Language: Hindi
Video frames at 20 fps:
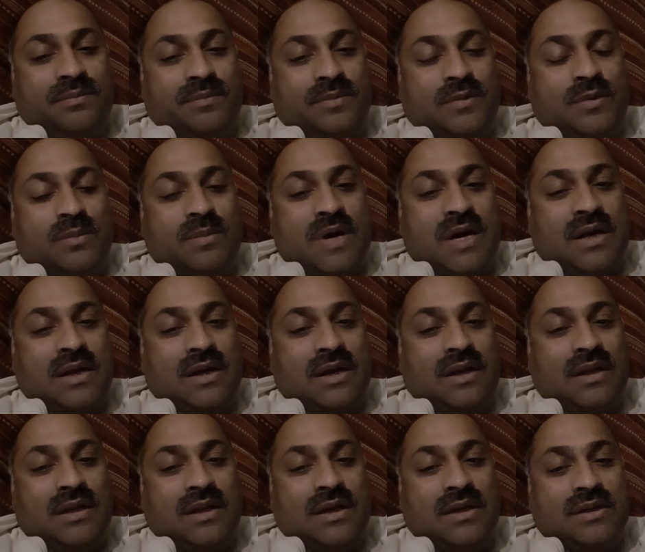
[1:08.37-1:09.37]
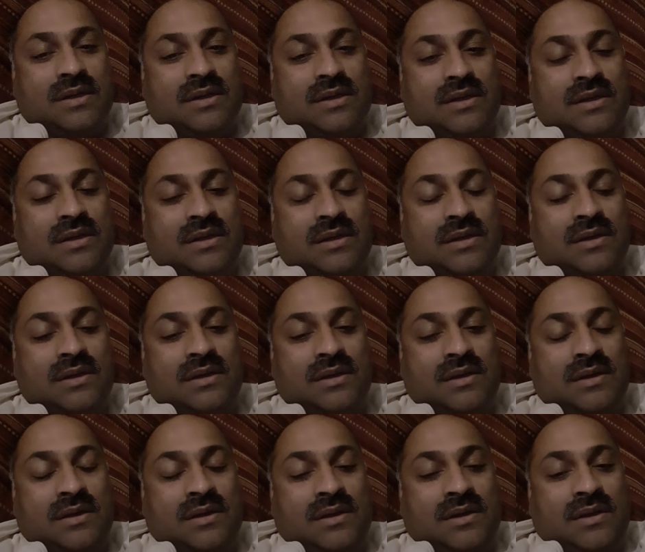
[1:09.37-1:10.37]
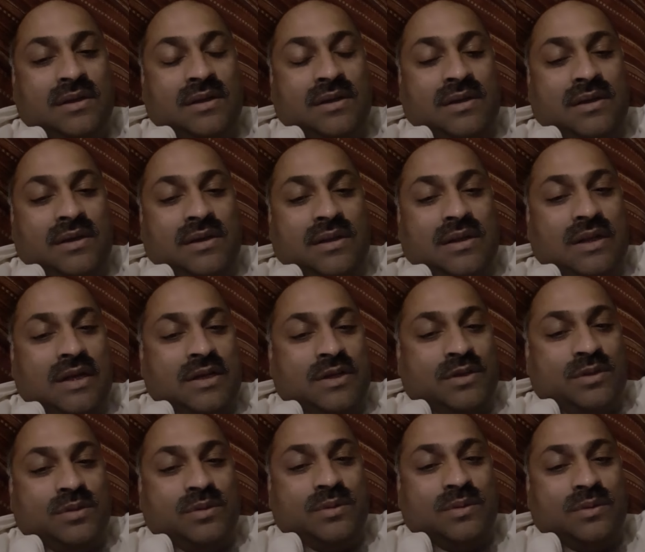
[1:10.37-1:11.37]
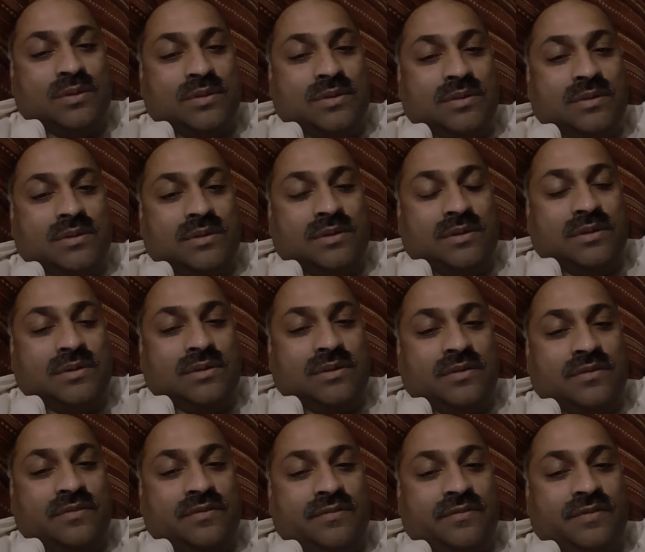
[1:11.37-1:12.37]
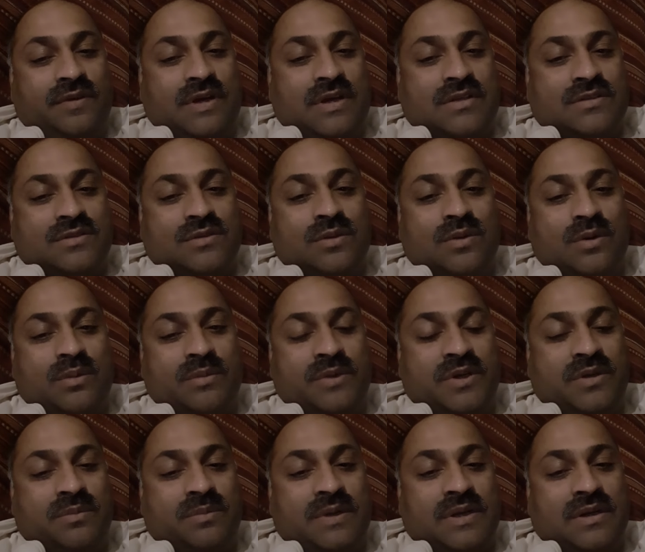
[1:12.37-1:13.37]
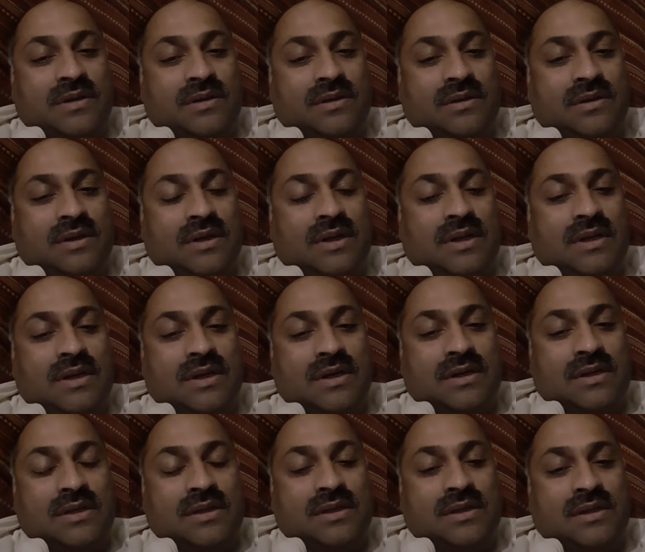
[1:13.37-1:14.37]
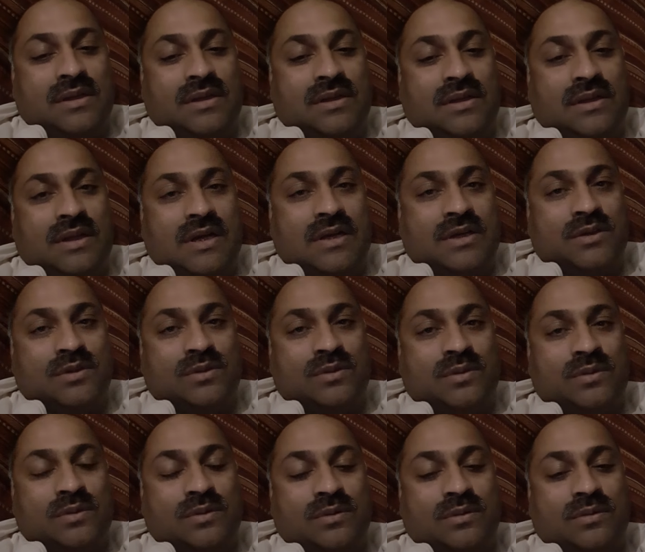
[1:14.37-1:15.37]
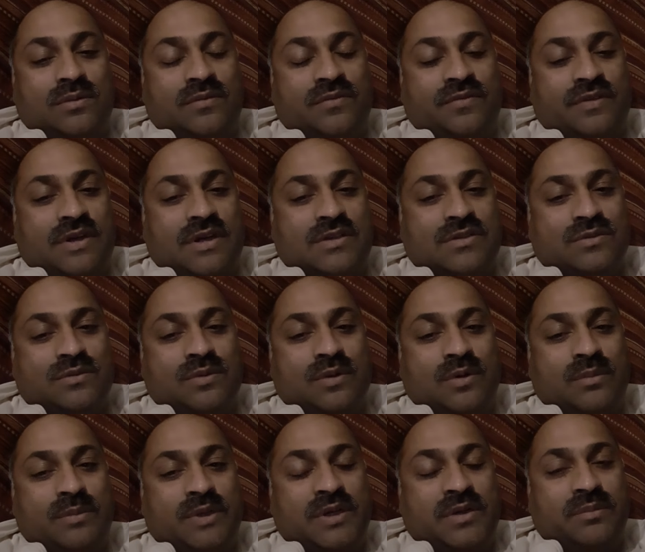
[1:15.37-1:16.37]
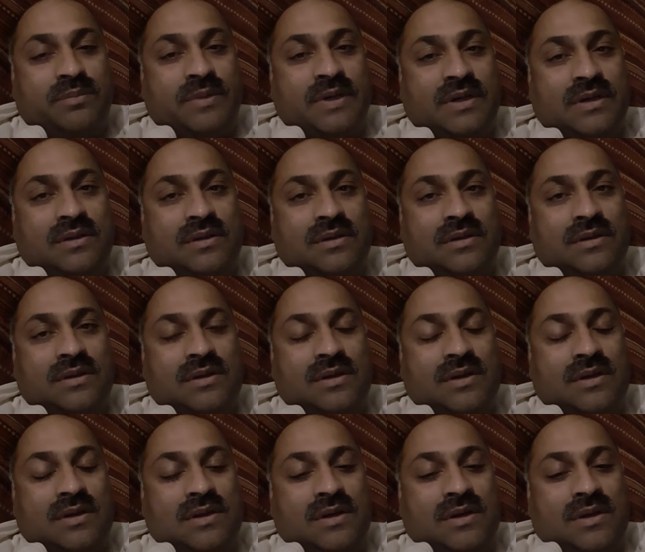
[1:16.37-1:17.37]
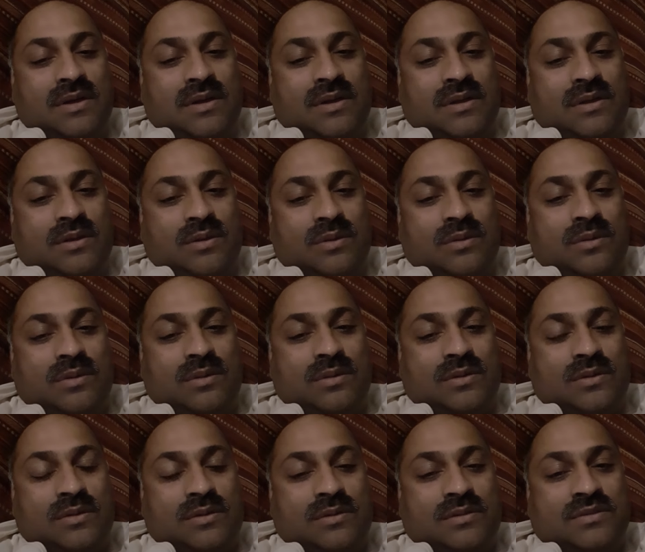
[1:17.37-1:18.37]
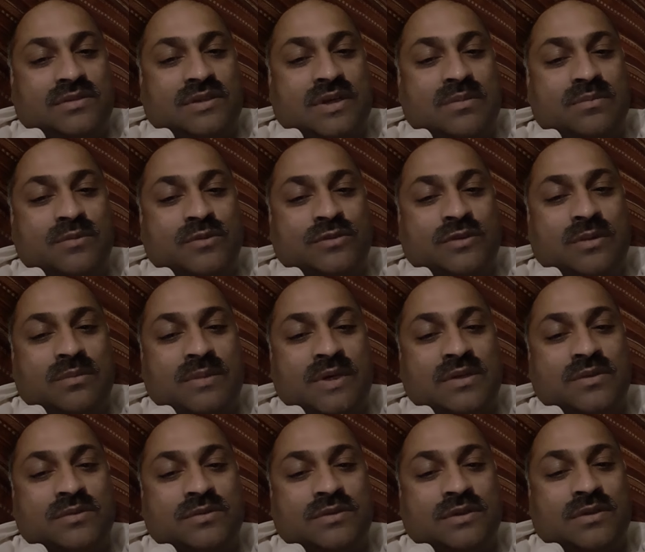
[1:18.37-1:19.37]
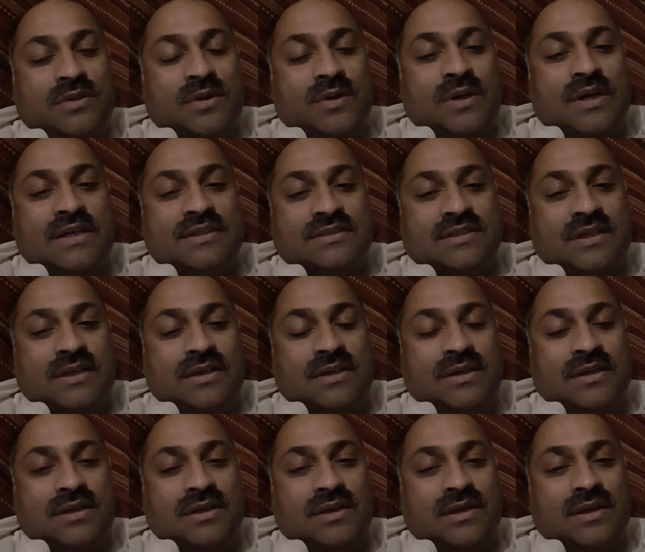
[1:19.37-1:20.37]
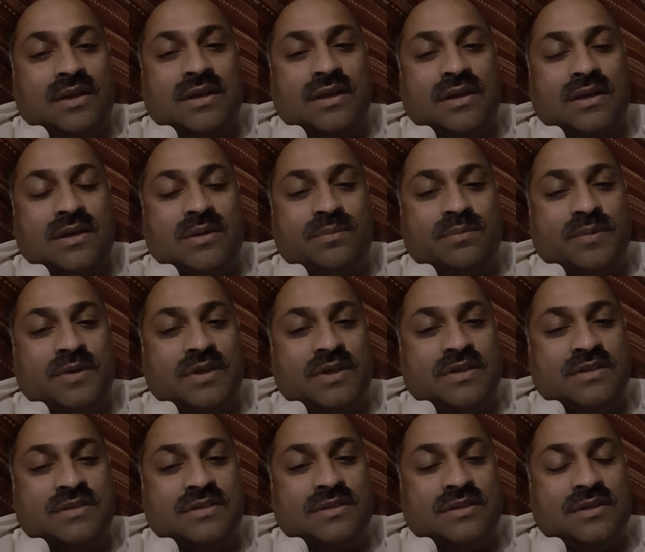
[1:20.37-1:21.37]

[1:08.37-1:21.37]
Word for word: दोबारा अल्लाह की लानत हो फ्रांस गवर्नमेंट पर अल्लाह की लानत हो फ्रांस गवर्नमेंट पर तो सब मुसलमानों से दरख्वास्त है कि प्लीज़